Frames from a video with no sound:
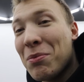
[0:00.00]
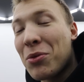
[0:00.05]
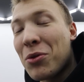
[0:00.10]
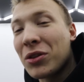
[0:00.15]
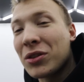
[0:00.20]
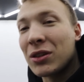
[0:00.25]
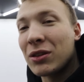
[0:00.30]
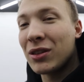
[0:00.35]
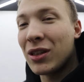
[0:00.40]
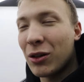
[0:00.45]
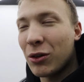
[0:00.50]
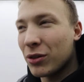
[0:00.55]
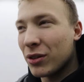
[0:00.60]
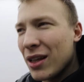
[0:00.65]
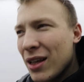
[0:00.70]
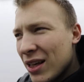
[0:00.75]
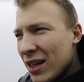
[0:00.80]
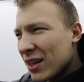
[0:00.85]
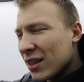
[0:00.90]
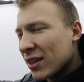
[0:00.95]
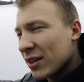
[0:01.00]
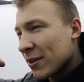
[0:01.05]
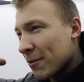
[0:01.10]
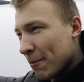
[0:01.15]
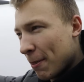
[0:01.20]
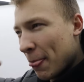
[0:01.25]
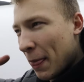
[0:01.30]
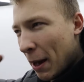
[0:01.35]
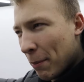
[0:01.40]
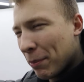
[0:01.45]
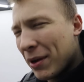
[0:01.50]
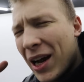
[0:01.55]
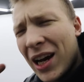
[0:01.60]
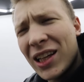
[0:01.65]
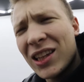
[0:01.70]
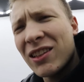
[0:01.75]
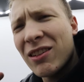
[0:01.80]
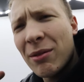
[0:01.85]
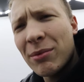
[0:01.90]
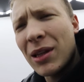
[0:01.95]
Просто так вот
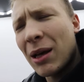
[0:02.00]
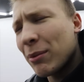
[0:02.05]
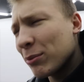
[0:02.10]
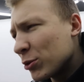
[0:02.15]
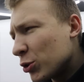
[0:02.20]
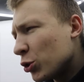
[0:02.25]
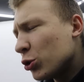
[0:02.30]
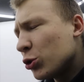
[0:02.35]
обкатываем там